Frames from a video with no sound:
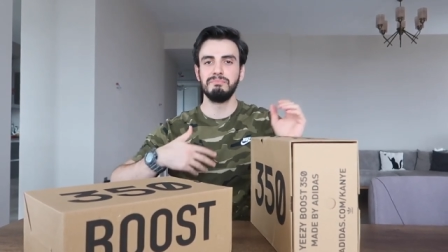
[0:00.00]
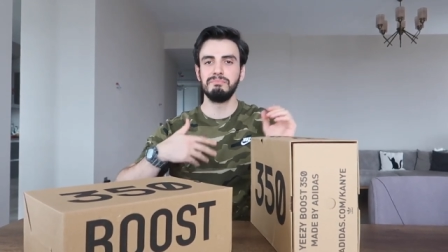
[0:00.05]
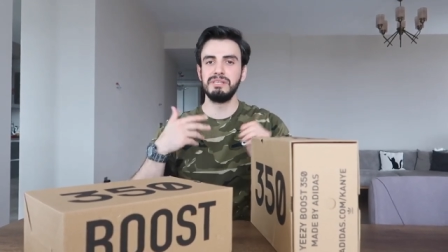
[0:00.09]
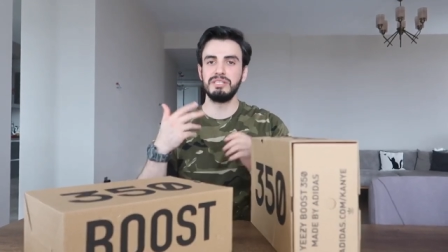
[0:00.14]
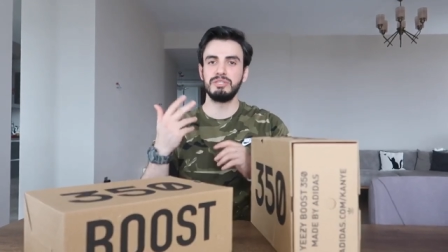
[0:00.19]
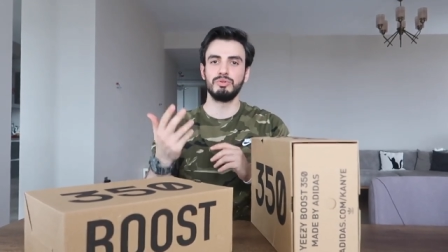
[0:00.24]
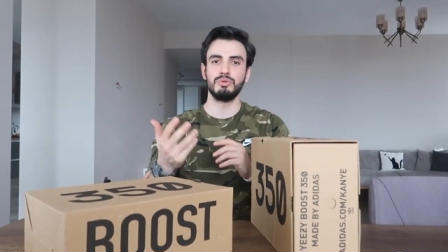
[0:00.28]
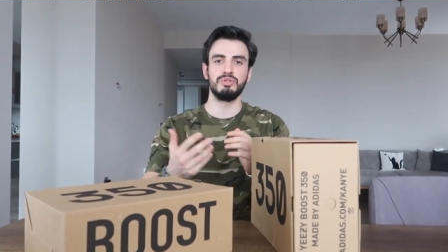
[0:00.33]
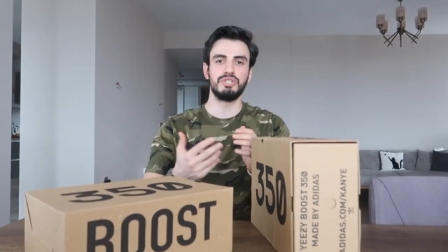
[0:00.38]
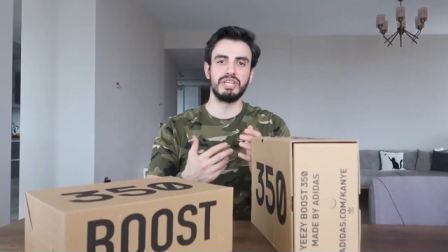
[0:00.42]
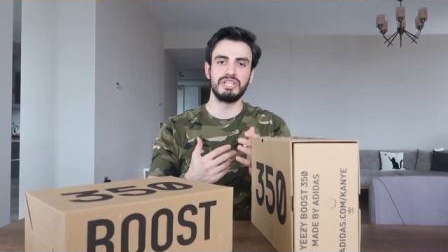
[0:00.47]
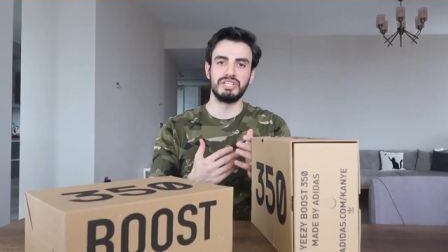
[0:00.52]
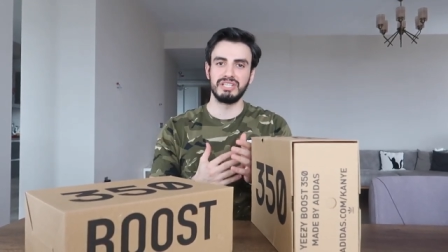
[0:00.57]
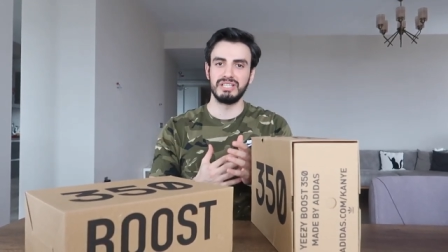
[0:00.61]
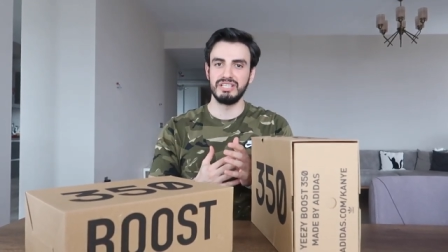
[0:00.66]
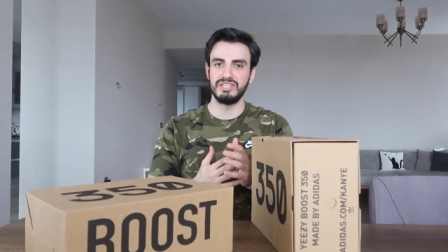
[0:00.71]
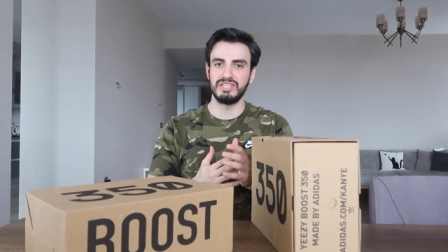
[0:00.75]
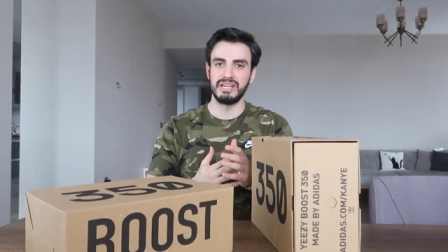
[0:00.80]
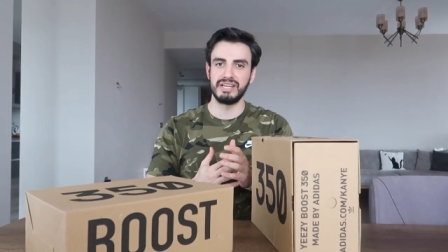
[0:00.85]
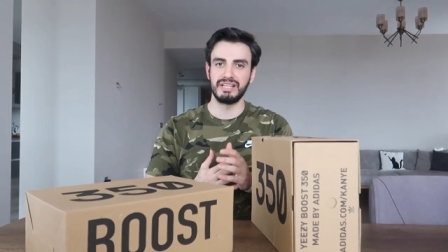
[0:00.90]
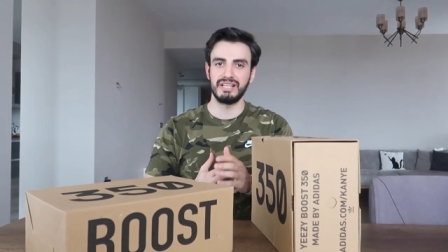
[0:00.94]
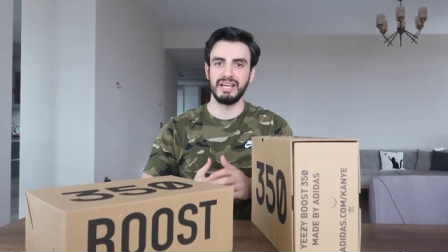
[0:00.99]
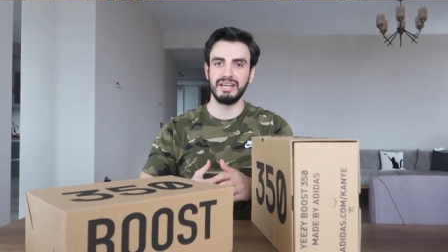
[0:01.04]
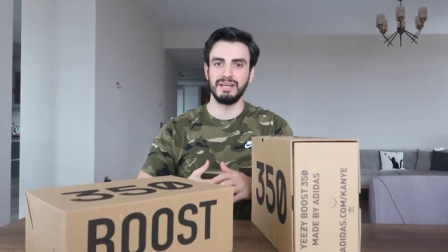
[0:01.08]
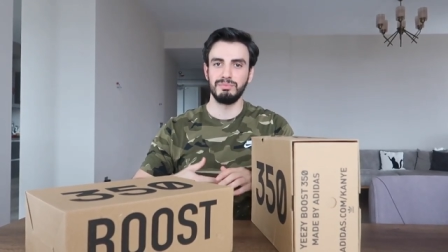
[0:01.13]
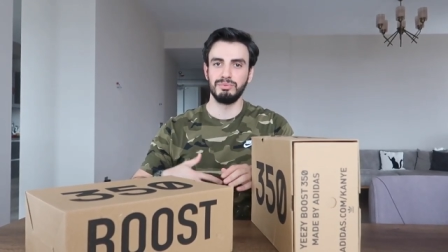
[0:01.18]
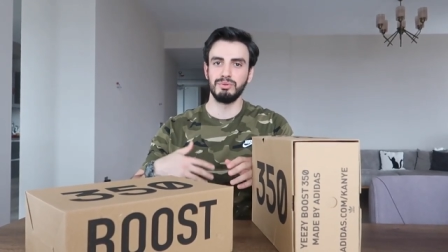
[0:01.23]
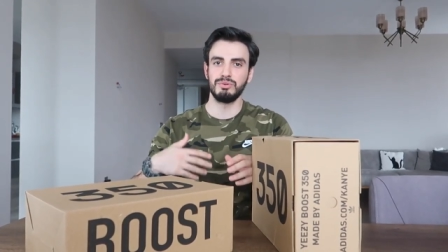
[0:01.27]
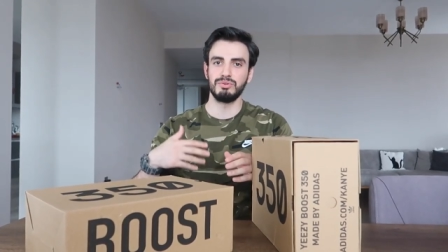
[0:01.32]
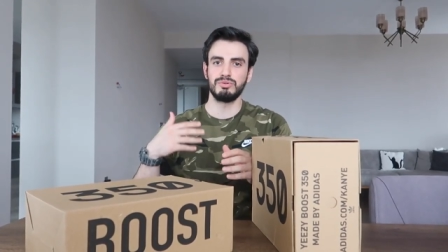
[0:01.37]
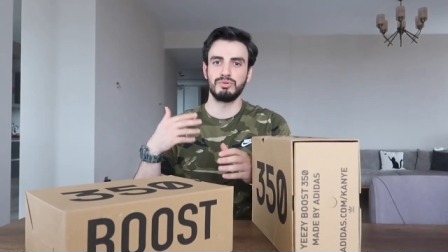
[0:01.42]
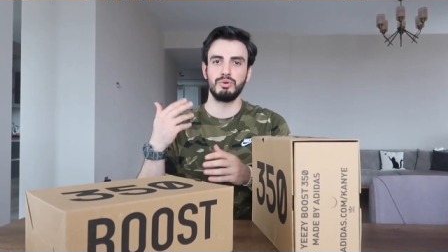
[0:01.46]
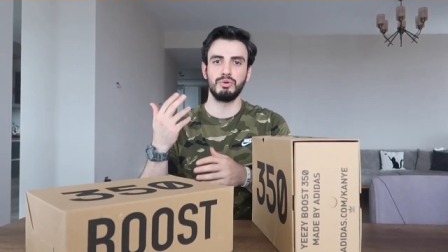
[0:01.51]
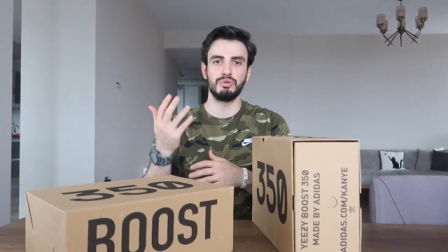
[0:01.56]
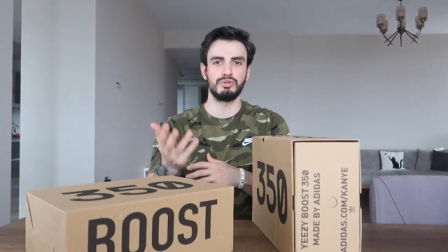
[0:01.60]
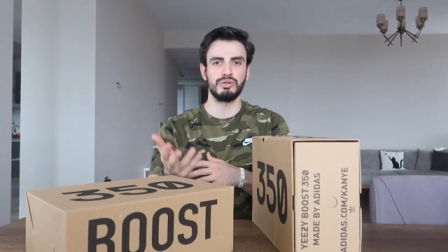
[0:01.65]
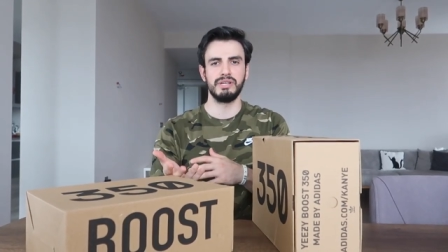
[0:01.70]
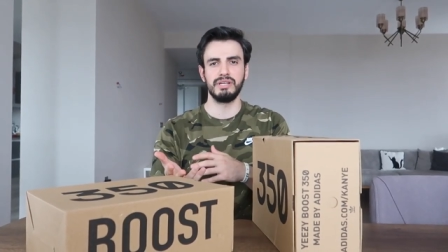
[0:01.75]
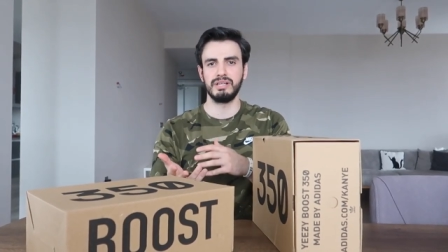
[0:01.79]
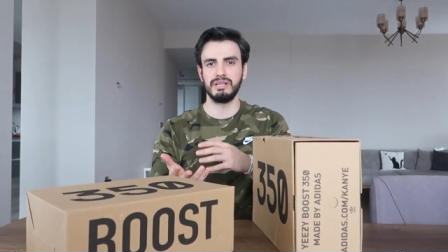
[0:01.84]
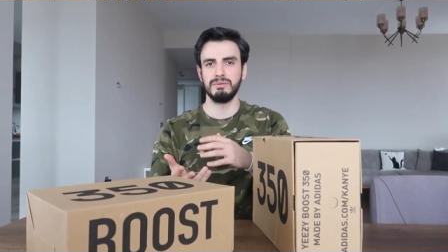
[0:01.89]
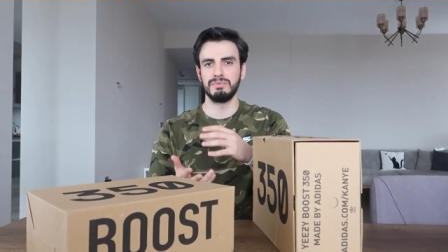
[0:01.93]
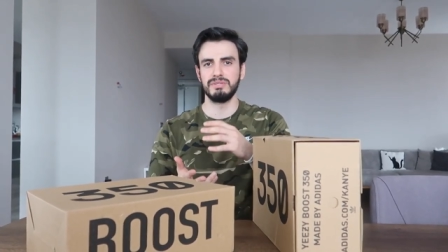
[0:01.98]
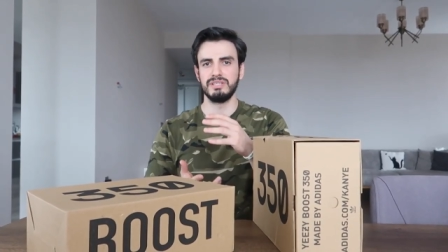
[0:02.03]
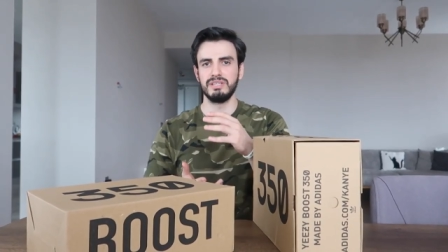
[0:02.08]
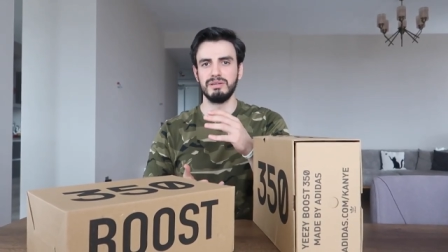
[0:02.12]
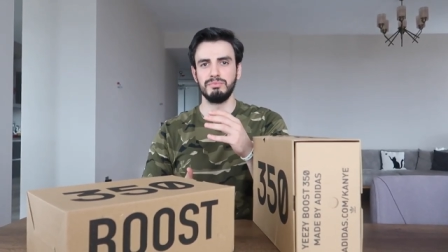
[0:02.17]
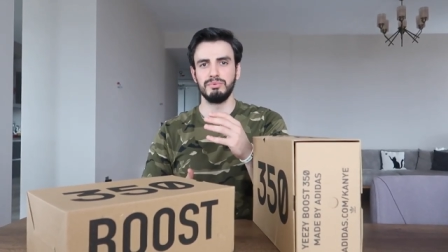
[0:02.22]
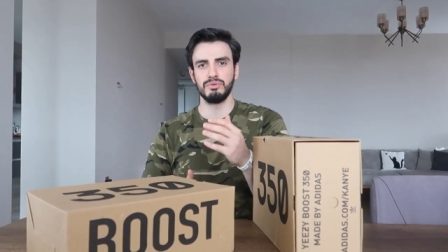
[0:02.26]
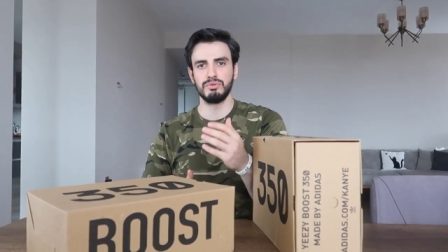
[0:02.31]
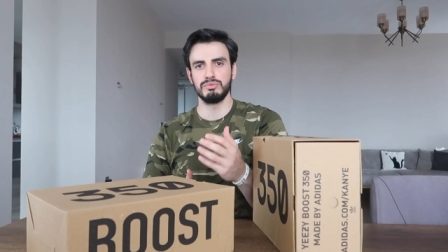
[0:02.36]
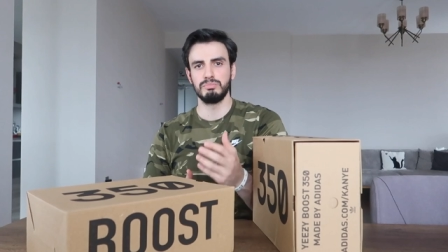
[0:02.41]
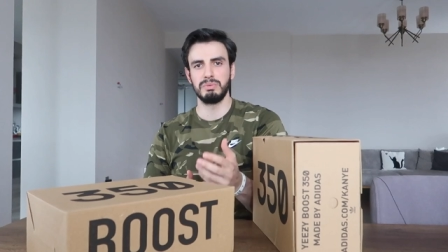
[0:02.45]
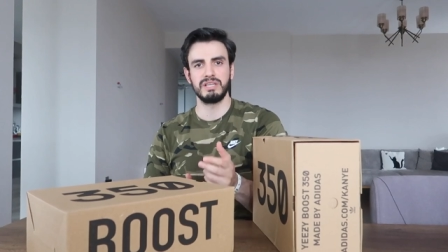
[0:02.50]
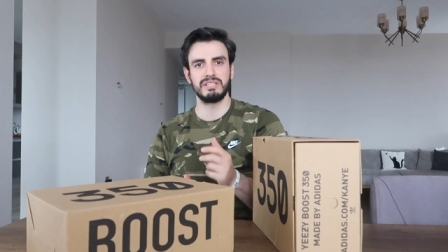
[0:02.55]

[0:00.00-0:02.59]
Bir sürü çeşitli içerikler yapıyoruz. Koşu ayakkabısı yapıyoruz,